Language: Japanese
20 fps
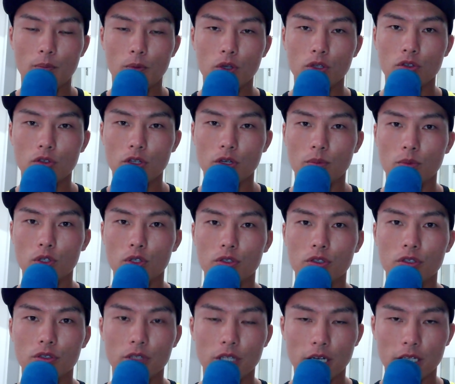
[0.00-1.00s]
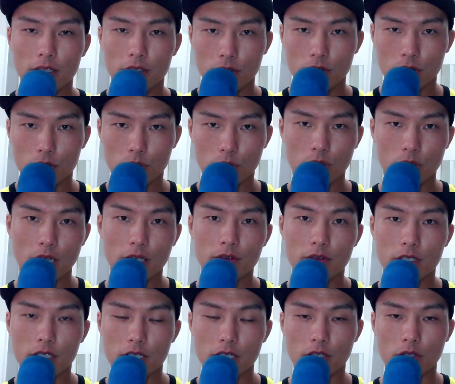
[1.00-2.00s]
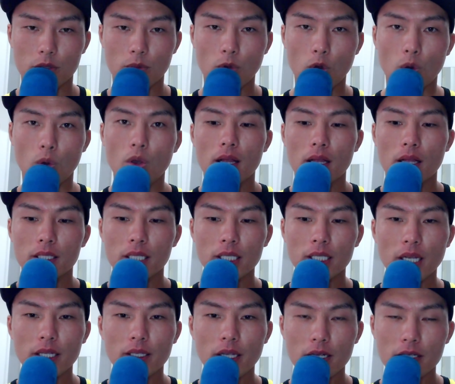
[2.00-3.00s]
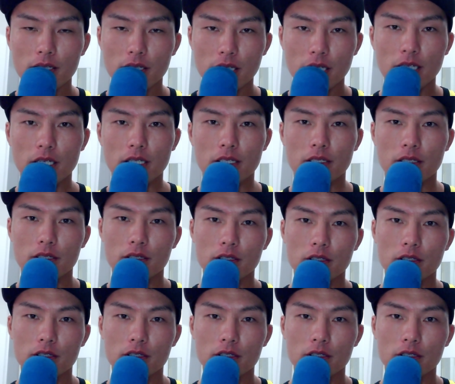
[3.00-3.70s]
ポイントでの戻り売りを狙っていくということになるんですけれども、ただ単に、